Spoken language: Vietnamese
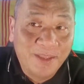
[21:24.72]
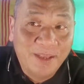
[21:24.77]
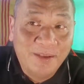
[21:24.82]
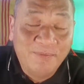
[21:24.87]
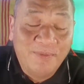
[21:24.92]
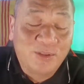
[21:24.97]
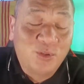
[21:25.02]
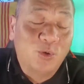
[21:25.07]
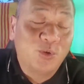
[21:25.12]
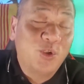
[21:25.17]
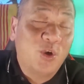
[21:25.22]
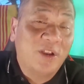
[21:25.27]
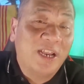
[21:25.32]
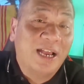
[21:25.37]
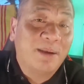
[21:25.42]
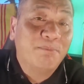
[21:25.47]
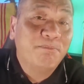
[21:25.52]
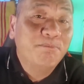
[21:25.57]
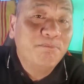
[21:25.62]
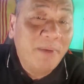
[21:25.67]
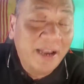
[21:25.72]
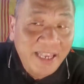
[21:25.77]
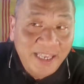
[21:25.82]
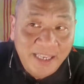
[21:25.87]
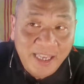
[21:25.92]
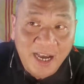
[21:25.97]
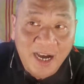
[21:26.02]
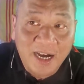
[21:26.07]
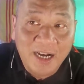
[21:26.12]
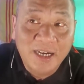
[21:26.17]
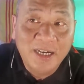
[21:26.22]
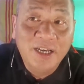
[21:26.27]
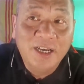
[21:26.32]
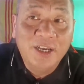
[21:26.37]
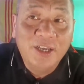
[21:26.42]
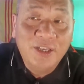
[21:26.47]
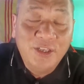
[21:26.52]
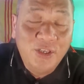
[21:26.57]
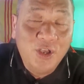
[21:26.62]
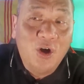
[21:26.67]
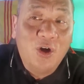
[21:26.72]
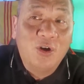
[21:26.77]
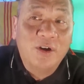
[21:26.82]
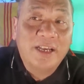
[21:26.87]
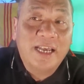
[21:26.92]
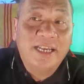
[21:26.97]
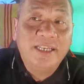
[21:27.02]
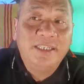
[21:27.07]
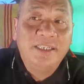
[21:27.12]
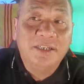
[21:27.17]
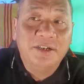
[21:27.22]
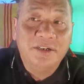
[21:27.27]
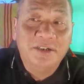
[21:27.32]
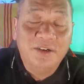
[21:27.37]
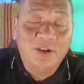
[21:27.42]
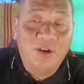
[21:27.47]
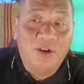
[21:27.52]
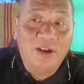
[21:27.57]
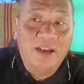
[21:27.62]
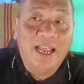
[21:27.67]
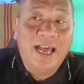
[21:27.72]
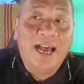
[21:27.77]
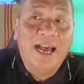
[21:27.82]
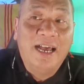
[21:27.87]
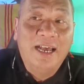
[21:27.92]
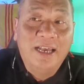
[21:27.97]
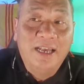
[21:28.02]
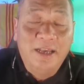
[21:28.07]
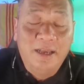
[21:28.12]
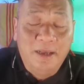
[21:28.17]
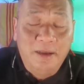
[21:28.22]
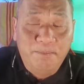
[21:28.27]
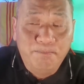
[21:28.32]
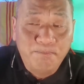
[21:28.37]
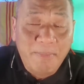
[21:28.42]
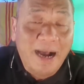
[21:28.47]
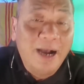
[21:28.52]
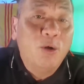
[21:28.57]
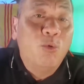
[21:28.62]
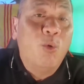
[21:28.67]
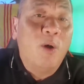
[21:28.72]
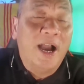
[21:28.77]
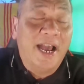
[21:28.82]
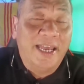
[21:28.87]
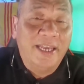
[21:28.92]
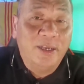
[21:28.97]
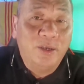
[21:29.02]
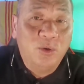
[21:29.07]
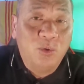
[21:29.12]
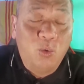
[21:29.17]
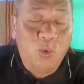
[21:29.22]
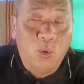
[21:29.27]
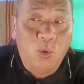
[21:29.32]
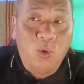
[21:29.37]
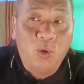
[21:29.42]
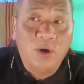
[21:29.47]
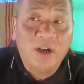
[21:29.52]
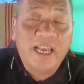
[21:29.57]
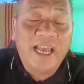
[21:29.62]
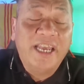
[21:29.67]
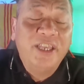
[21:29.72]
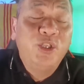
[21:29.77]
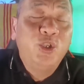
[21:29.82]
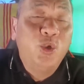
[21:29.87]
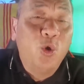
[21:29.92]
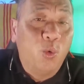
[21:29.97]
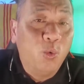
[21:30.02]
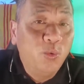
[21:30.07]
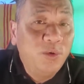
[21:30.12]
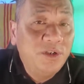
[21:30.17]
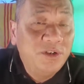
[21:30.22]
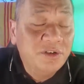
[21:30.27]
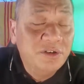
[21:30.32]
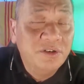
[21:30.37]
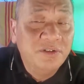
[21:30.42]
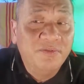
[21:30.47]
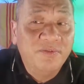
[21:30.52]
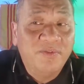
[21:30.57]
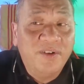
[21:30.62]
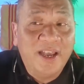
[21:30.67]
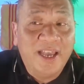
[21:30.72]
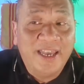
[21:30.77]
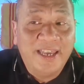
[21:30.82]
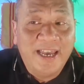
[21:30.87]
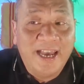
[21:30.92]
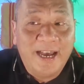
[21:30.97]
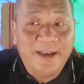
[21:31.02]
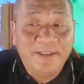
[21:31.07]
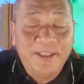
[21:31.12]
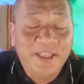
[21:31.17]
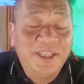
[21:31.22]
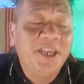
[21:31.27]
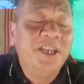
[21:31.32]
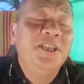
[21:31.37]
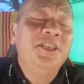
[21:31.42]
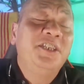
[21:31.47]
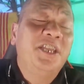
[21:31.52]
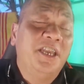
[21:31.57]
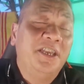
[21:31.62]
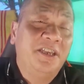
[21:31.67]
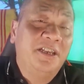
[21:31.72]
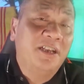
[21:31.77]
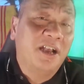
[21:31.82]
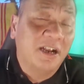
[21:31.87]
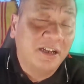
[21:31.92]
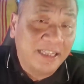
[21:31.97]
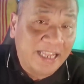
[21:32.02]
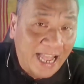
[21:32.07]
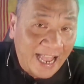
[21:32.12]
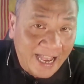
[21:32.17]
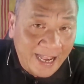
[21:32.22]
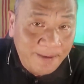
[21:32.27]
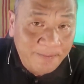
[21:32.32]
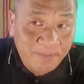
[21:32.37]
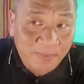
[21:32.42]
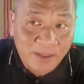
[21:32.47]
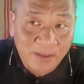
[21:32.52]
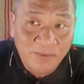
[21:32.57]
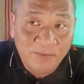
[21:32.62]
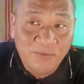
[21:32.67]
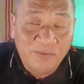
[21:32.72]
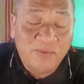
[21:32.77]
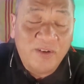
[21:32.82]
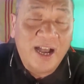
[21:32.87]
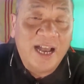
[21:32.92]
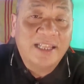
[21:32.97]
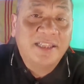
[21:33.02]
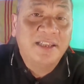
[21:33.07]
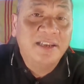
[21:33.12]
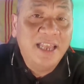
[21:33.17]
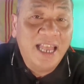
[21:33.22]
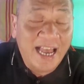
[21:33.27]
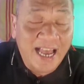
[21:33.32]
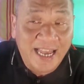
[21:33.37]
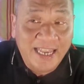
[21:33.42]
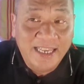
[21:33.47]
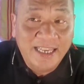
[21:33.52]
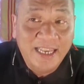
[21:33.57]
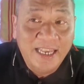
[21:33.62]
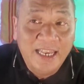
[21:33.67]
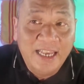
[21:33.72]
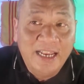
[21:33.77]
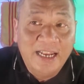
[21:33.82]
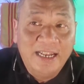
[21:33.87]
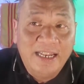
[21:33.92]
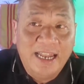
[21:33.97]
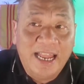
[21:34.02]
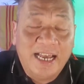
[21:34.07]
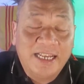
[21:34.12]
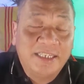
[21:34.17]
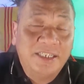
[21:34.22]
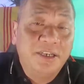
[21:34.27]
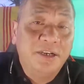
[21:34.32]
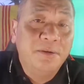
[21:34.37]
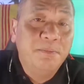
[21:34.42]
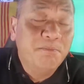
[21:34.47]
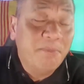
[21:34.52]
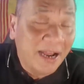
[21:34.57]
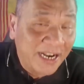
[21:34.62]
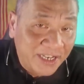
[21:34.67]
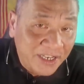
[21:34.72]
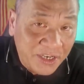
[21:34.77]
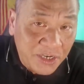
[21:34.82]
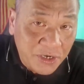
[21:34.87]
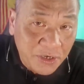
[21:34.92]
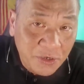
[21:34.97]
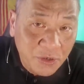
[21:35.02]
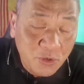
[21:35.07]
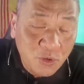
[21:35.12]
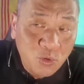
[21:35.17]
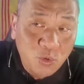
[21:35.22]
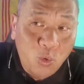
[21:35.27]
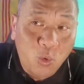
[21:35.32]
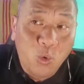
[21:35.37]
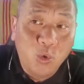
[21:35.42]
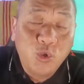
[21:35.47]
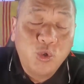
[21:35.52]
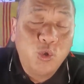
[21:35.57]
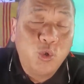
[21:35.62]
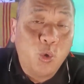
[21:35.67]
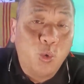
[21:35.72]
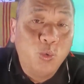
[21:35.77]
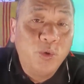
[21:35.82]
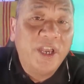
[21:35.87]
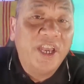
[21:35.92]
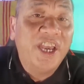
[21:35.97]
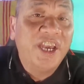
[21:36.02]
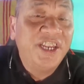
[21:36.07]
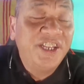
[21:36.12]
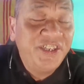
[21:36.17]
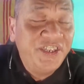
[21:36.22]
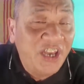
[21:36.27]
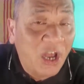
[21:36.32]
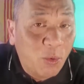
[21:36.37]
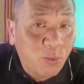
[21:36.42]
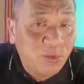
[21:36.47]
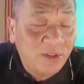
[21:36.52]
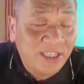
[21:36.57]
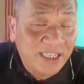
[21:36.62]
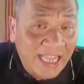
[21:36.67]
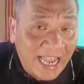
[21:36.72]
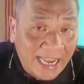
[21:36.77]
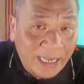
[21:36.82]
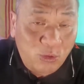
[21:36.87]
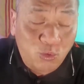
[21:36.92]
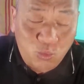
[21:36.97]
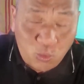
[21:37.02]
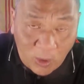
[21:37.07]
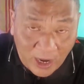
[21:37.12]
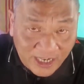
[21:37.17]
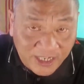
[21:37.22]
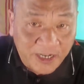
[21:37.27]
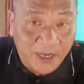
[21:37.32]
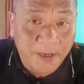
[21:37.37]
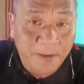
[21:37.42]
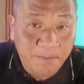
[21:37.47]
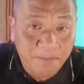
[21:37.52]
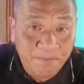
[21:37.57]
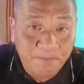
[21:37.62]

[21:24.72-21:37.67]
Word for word: Và tôi cho rằng bây giờ do cái sự gọi là băng hoại của cái chủ trương về à, chính trị cực tả và thứ hai là sự bành trướng của chủ nghĩa độc tài toàn trị.